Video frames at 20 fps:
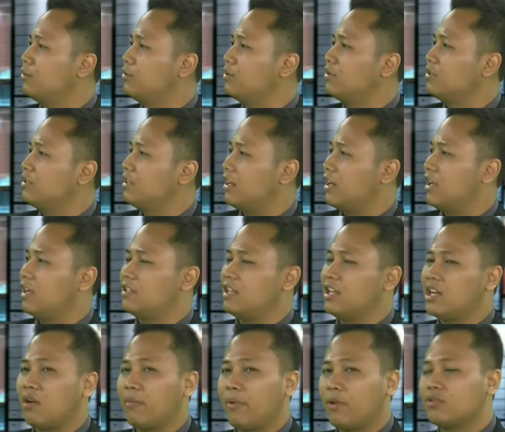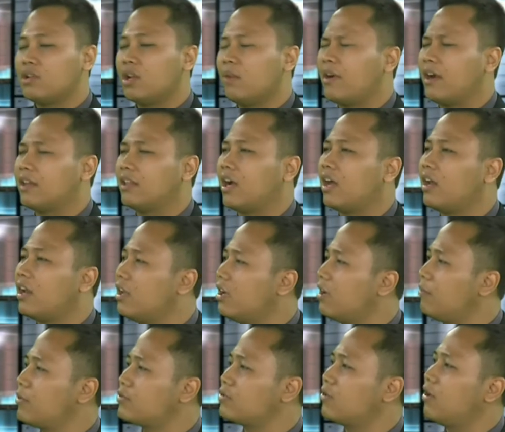Hmm. Nah, jadi KPPU sudah mengatakan
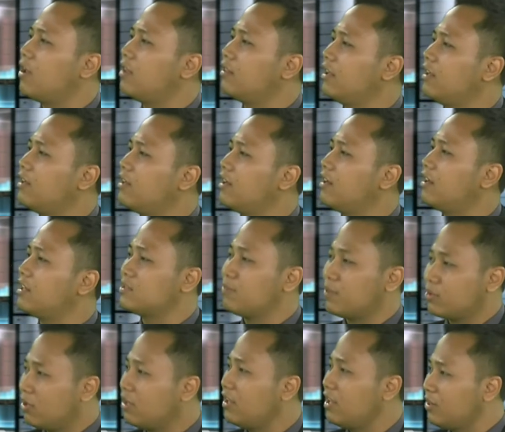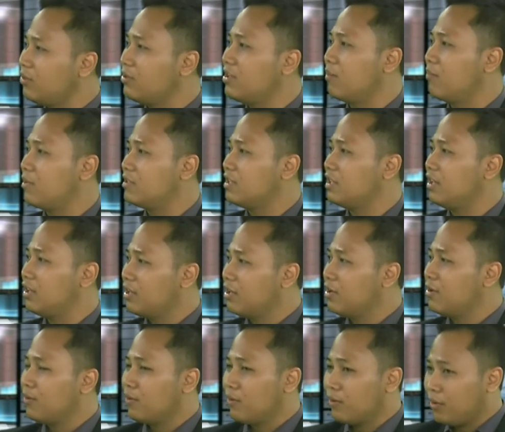ada yeah. persoalan tender. Nah, sebetulnya itu yang menjadi
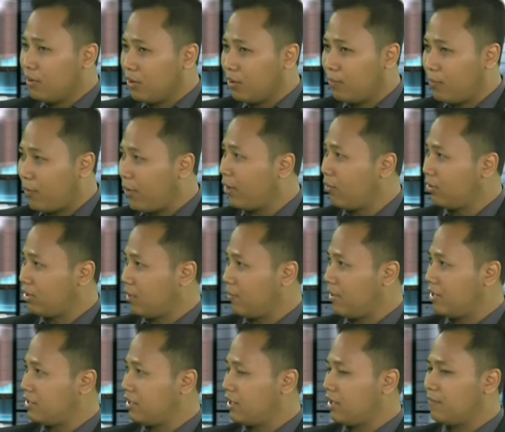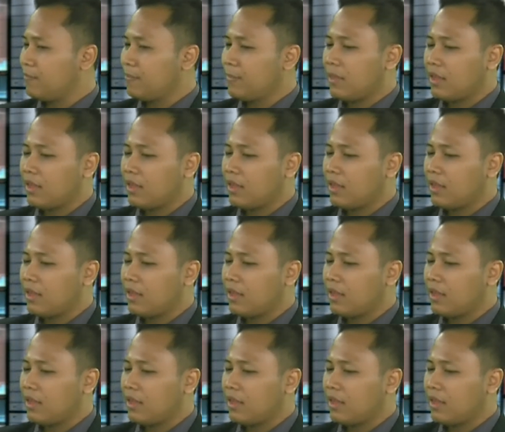uh, poin utamanya.